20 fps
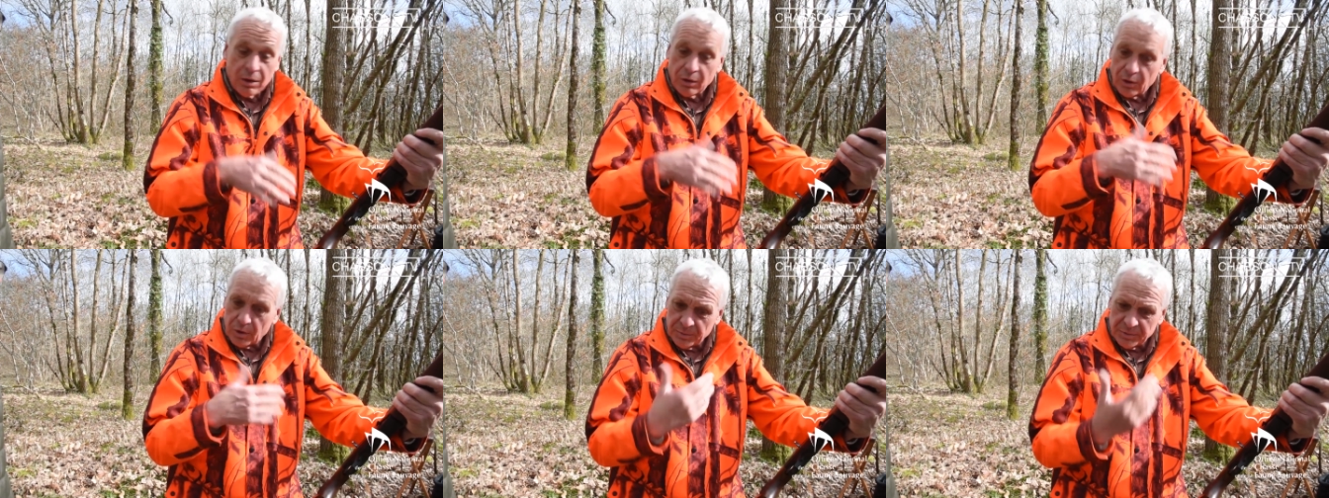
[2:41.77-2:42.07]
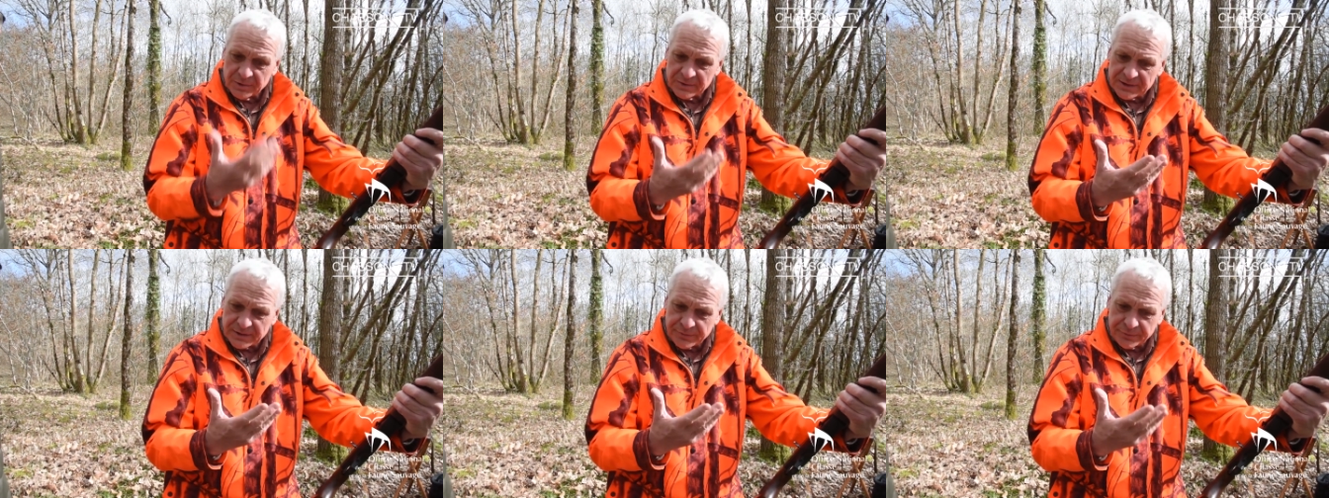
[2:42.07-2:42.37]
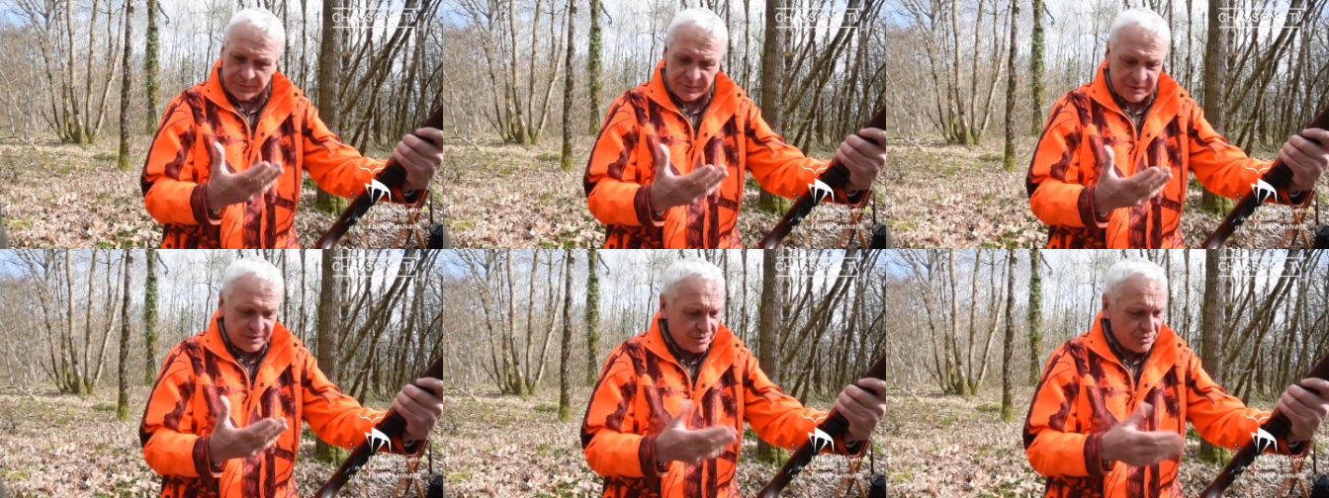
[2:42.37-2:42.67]
comme dans un
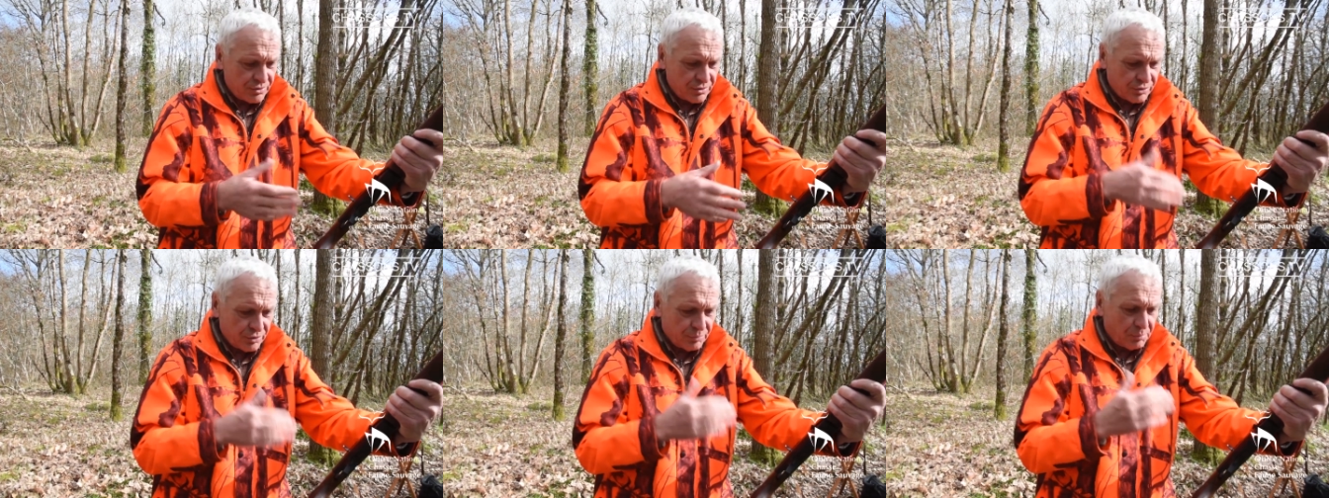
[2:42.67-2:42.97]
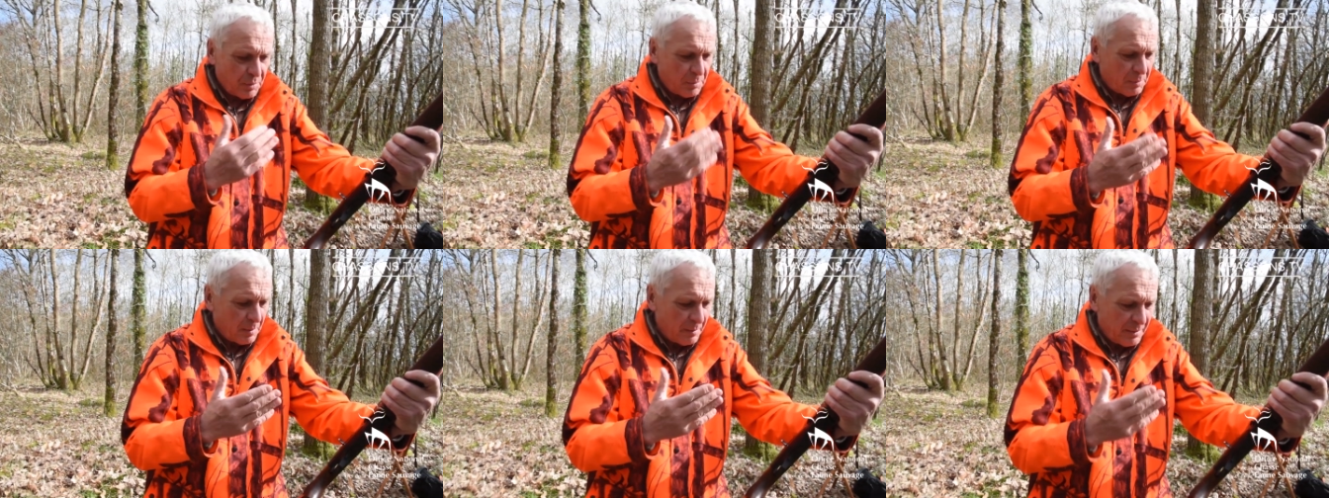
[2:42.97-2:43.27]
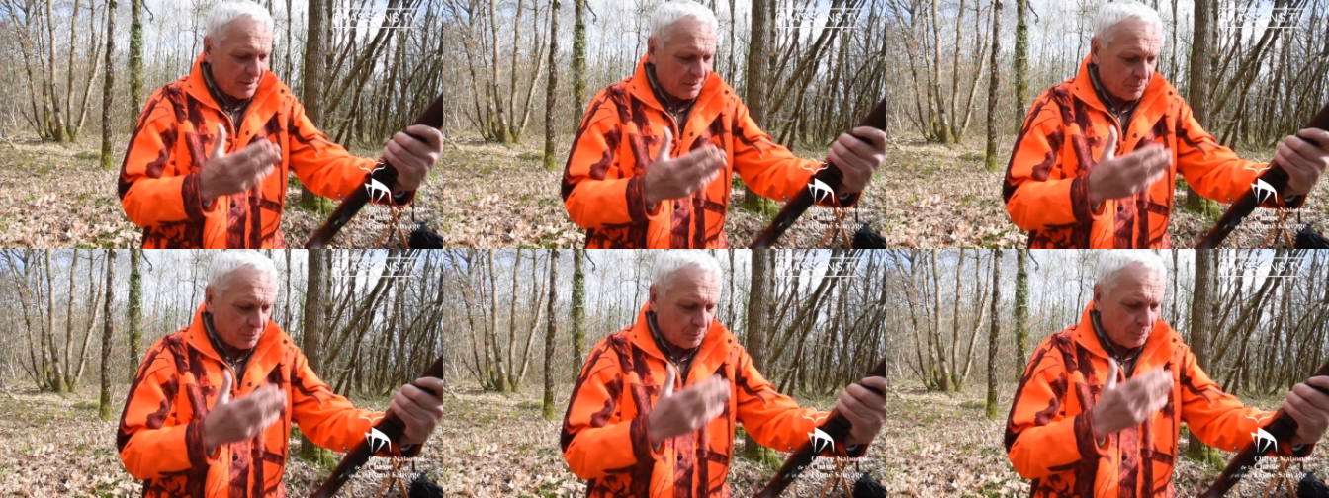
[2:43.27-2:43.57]
fusil, je ne peux pas
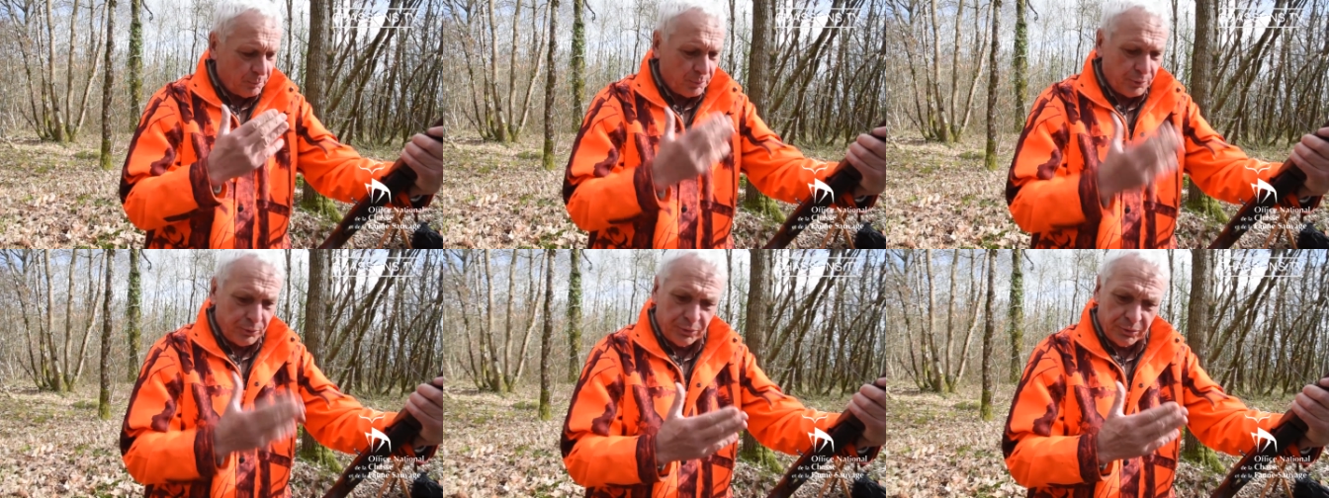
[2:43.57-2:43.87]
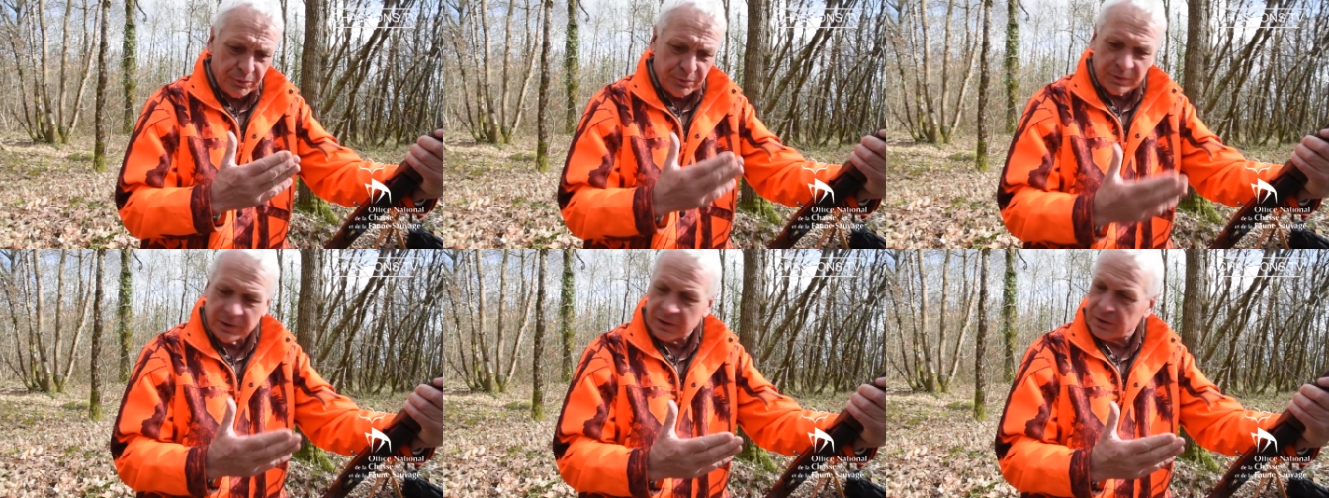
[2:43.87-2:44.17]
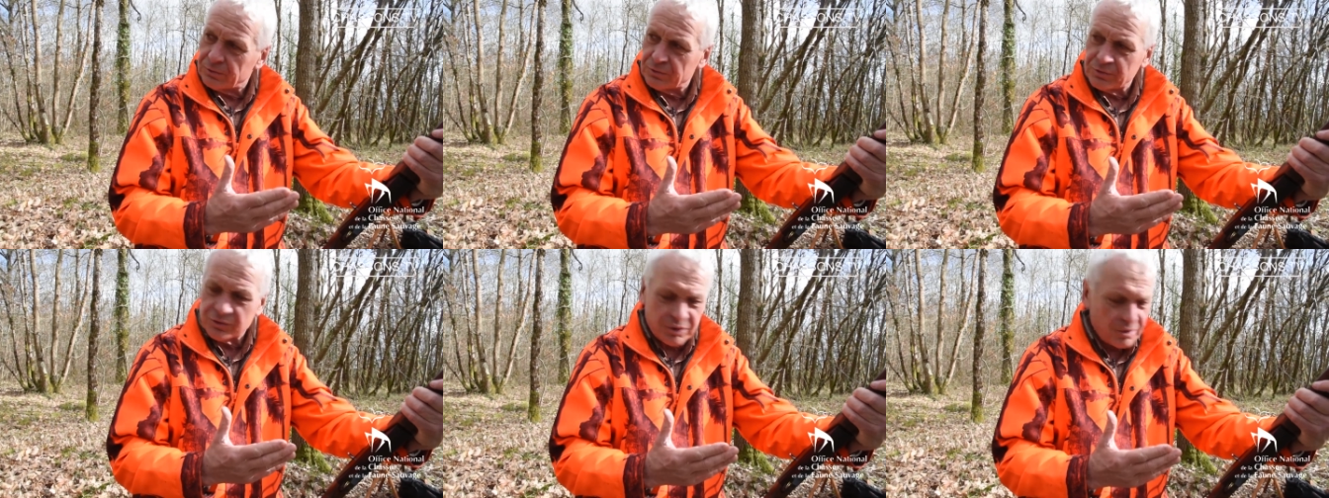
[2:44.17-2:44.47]
mettre plus de deux
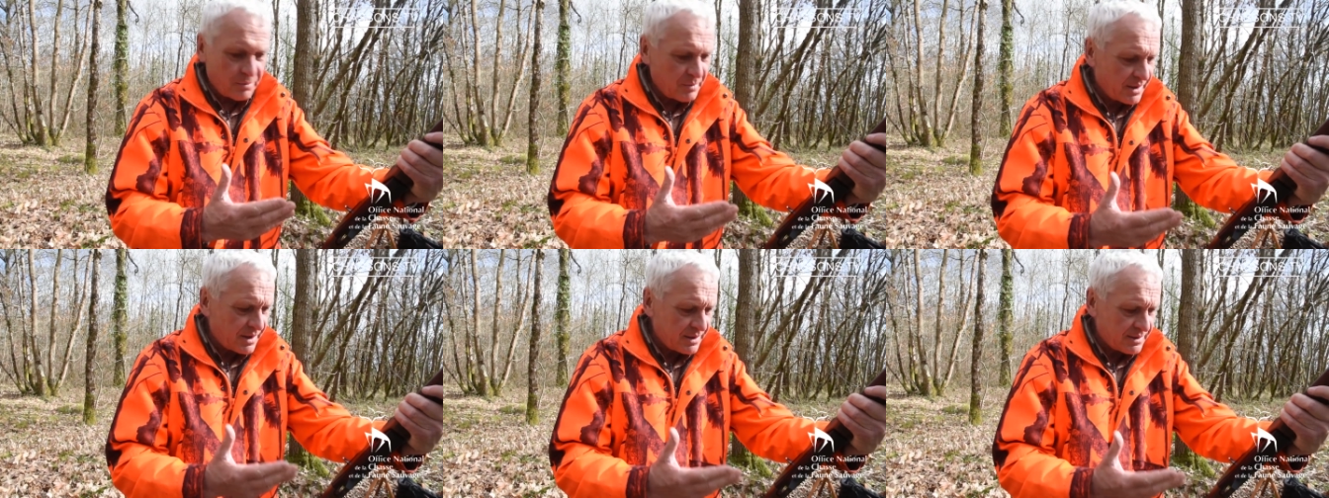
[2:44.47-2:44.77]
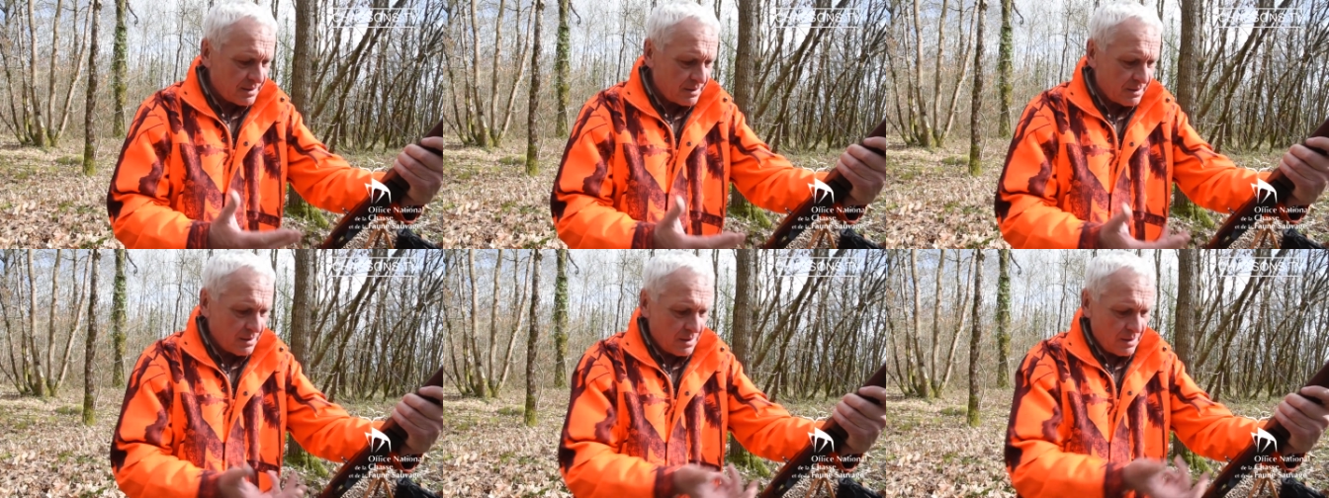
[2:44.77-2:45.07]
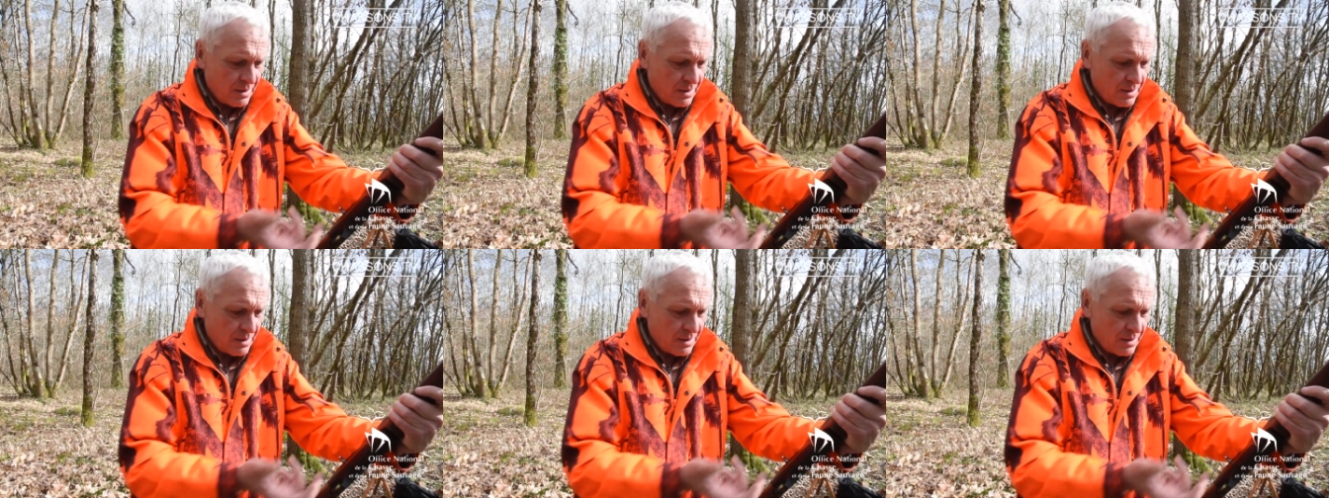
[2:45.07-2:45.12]
cartouches dans le magasin.